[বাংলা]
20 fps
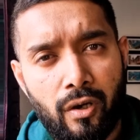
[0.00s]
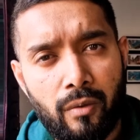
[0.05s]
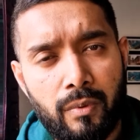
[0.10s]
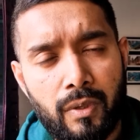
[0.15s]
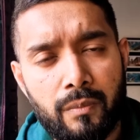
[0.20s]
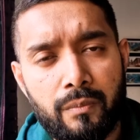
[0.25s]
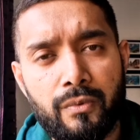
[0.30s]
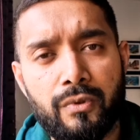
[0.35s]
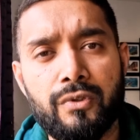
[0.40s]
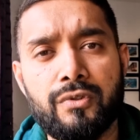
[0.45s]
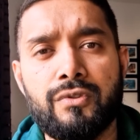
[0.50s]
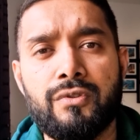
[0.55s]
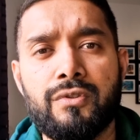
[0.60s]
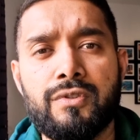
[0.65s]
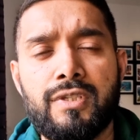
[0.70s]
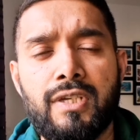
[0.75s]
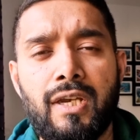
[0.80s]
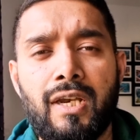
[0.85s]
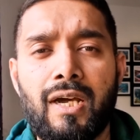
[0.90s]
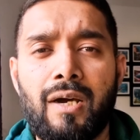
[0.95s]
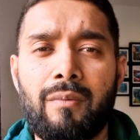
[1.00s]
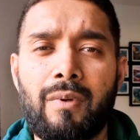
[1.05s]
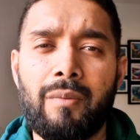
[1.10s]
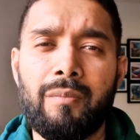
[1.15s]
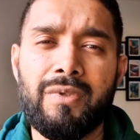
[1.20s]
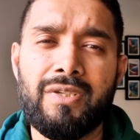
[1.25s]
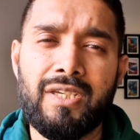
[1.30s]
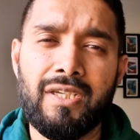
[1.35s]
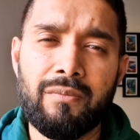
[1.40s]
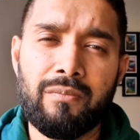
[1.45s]
অভাবগ্রস্ত ছিলাম
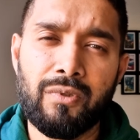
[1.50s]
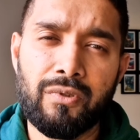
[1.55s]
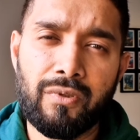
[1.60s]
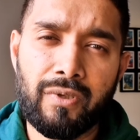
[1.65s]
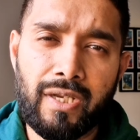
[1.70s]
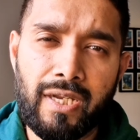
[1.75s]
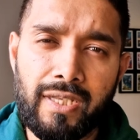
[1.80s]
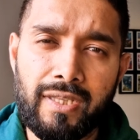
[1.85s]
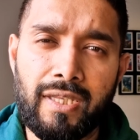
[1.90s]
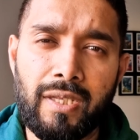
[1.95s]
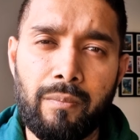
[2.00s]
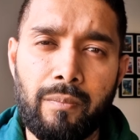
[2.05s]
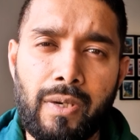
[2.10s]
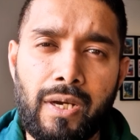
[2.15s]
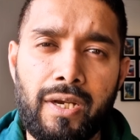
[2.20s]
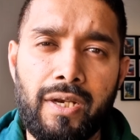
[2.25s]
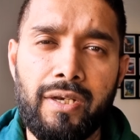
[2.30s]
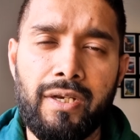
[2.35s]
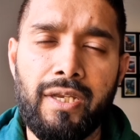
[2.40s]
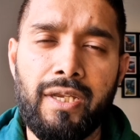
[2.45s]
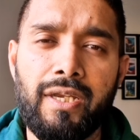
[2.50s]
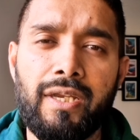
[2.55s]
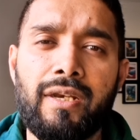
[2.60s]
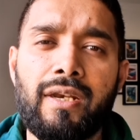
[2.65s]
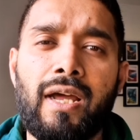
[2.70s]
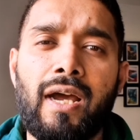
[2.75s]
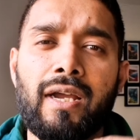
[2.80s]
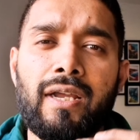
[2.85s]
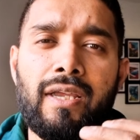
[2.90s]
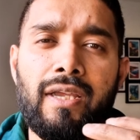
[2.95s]
আমি ঠিকমতো খেতে পারিনি
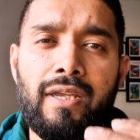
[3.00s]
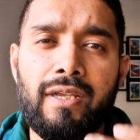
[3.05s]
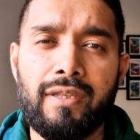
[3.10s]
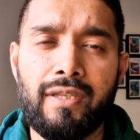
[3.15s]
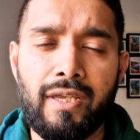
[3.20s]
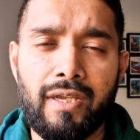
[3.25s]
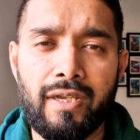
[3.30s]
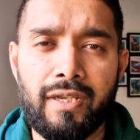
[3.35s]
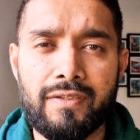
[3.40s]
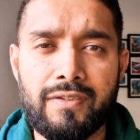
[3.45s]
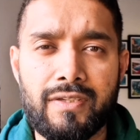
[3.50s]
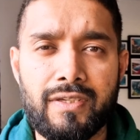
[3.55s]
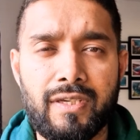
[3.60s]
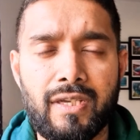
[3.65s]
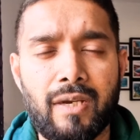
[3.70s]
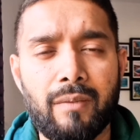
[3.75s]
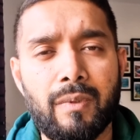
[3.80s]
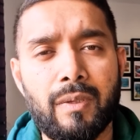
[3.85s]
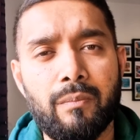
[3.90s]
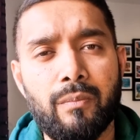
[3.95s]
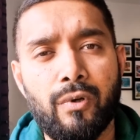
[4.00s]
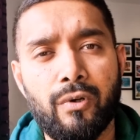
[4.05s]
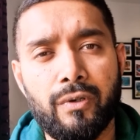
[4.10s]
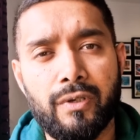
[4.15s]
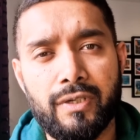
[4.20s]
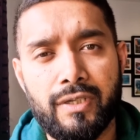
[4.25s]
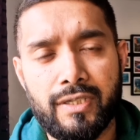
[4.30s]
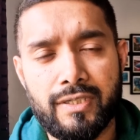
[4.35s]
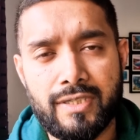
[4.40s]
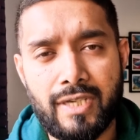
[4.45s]
না খেয়ে থেকেছি আমার
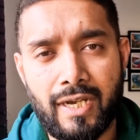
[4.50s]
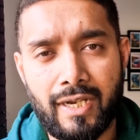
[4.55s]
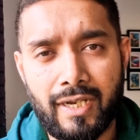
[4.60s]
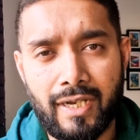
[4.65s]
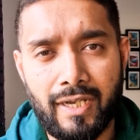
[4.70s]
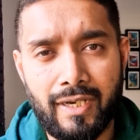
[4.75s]
পকেটে টাকা